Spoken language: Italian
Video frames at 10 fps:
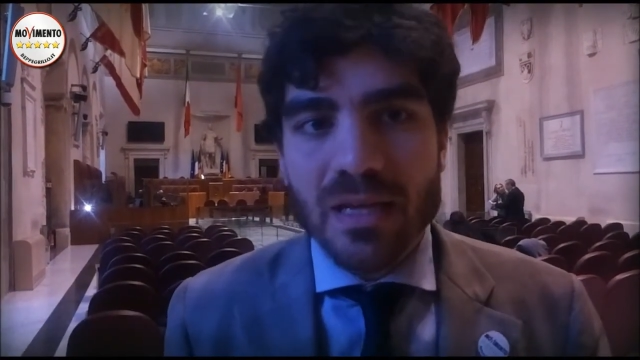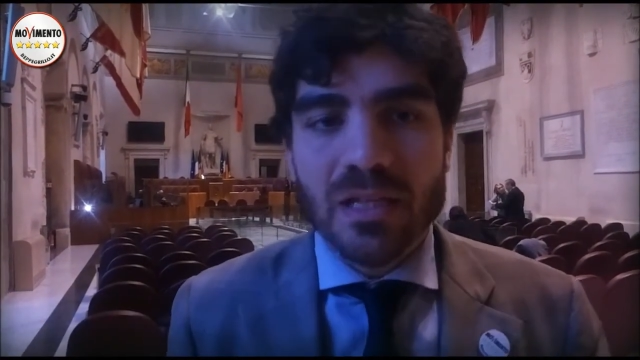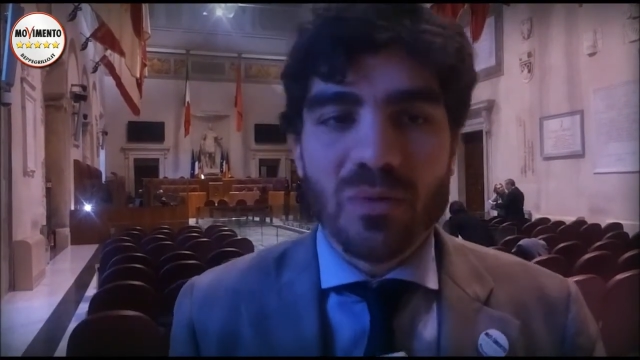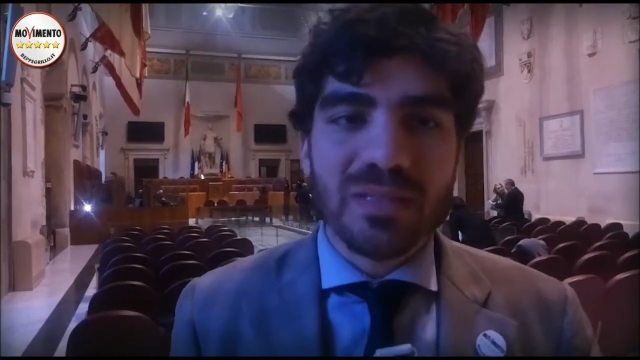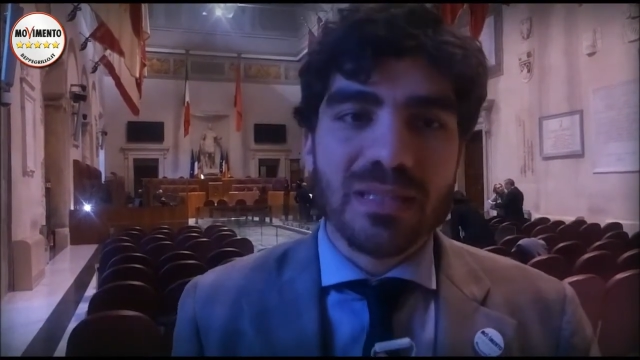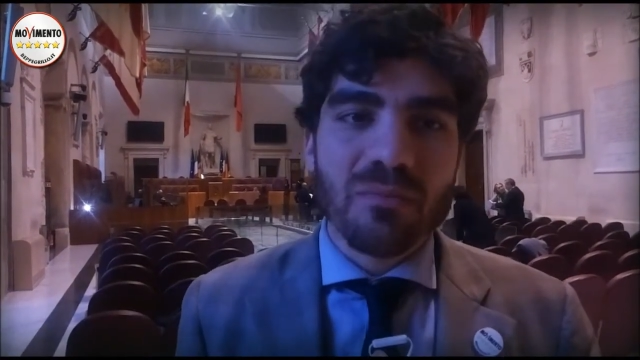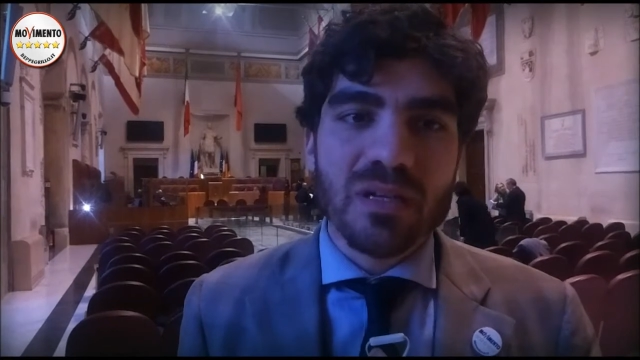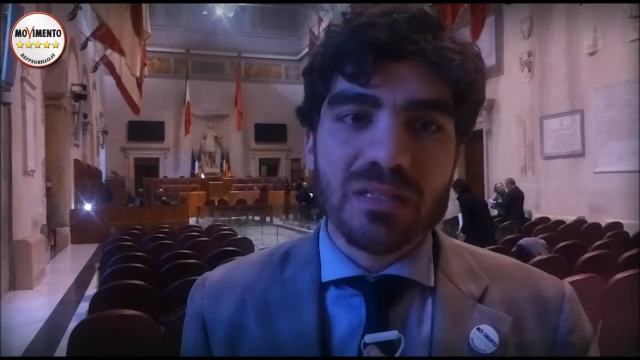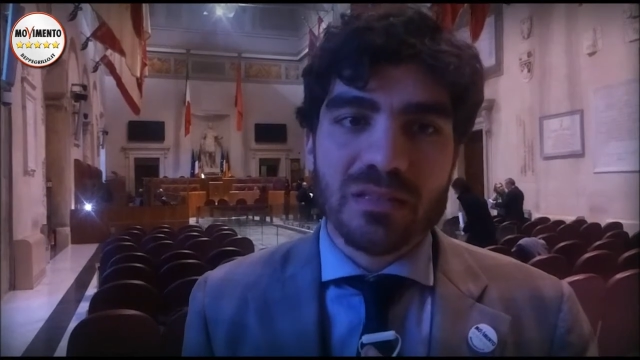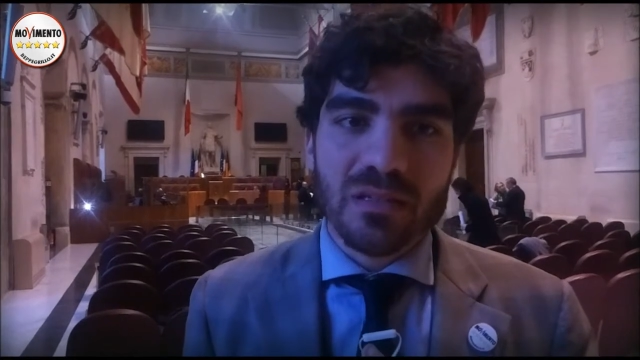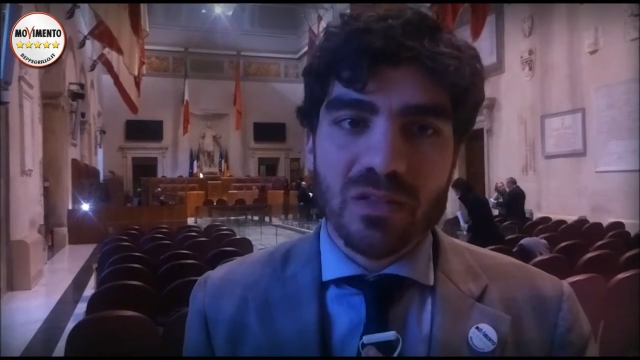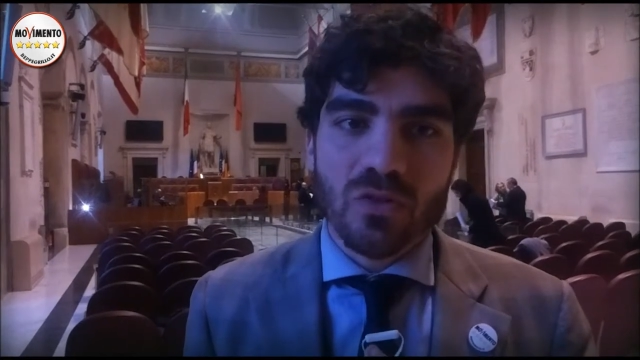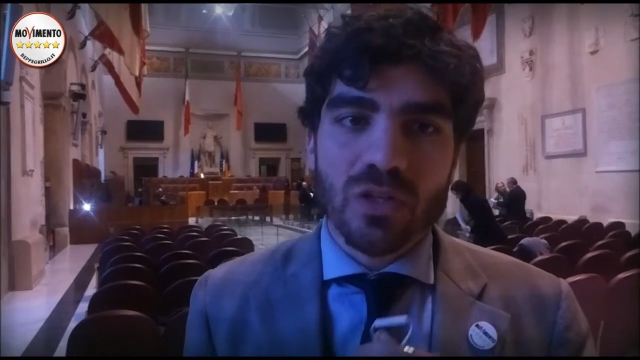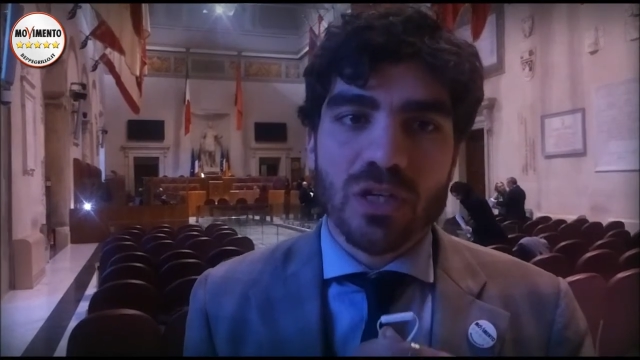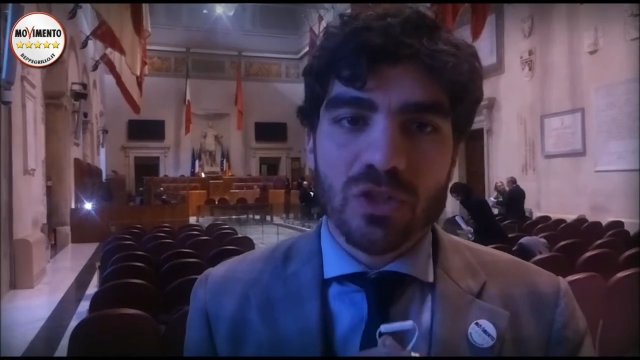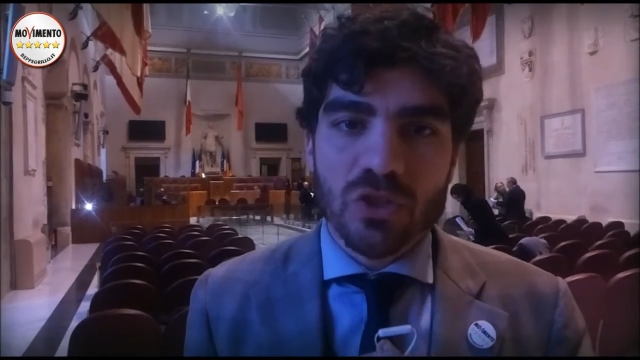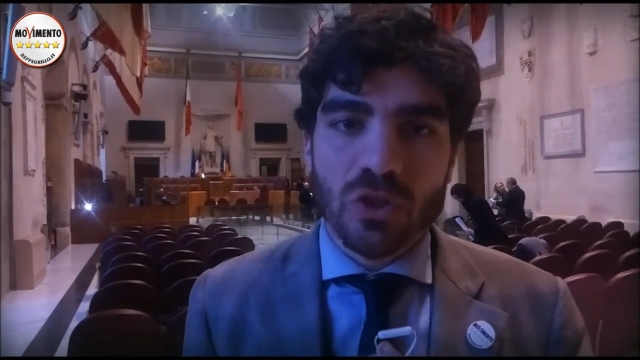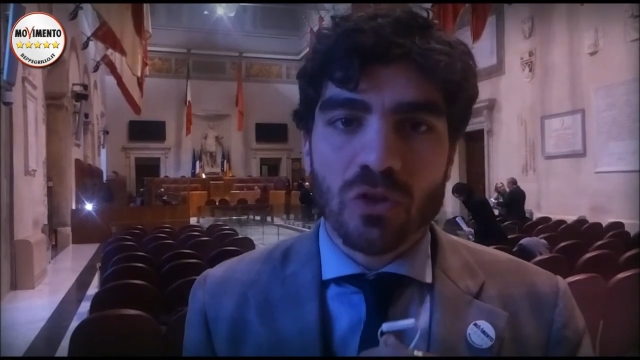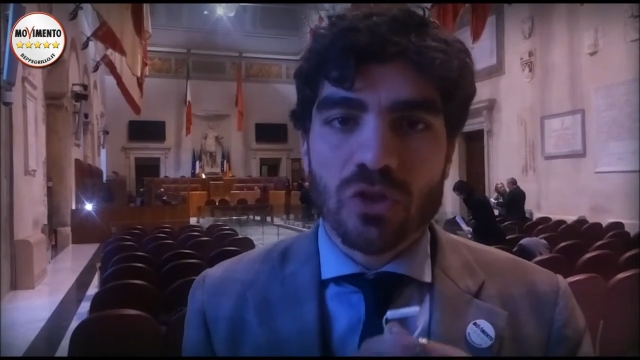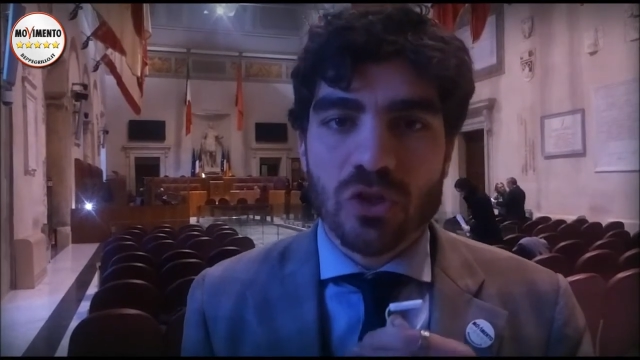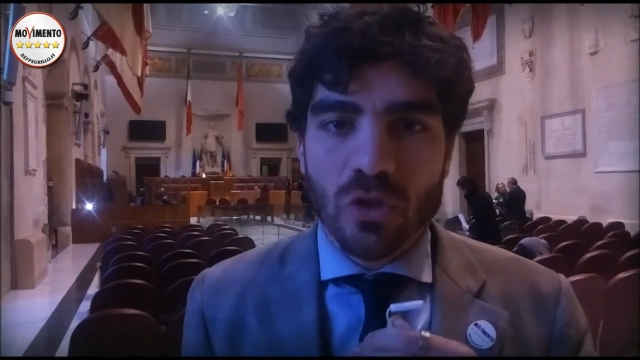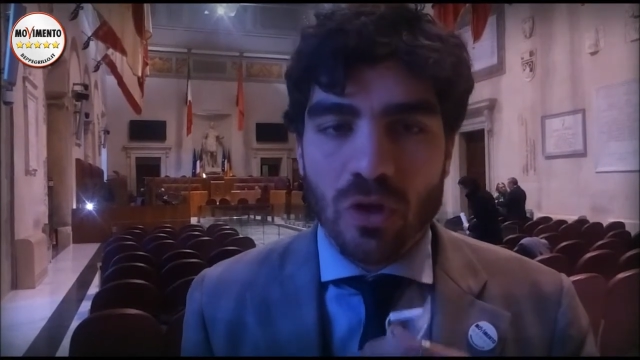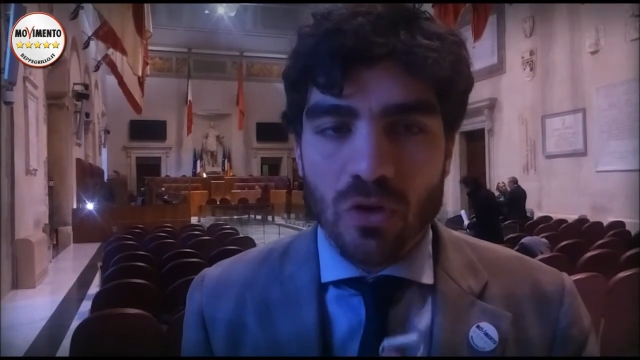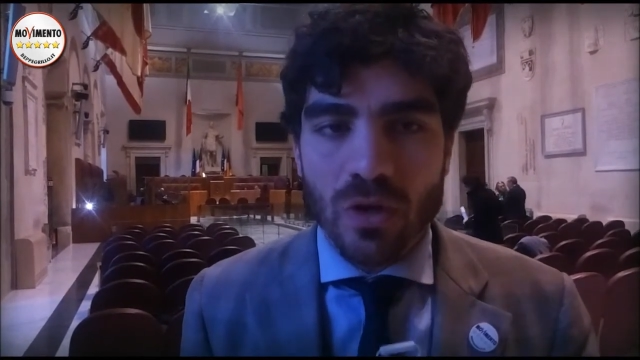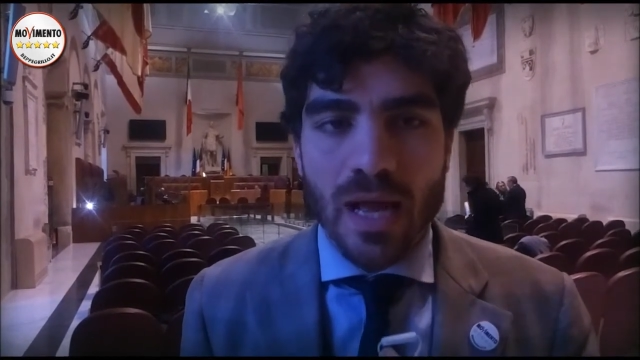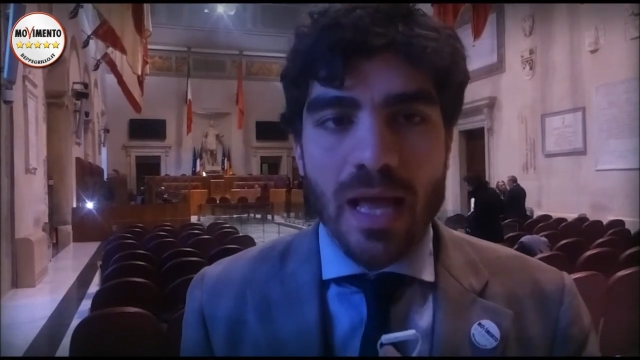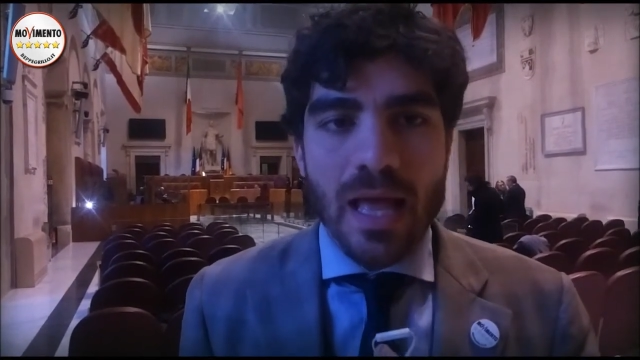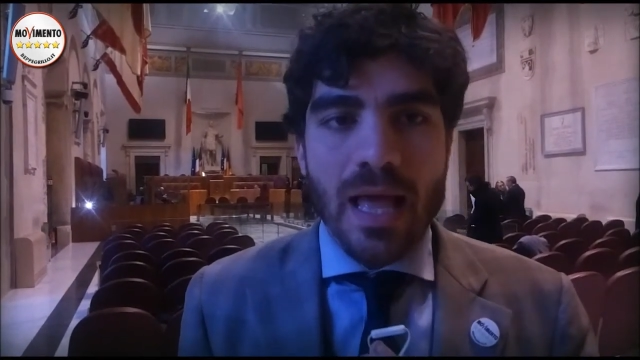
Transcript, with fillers: di questa amministrazione che ci sono e ci sono ancora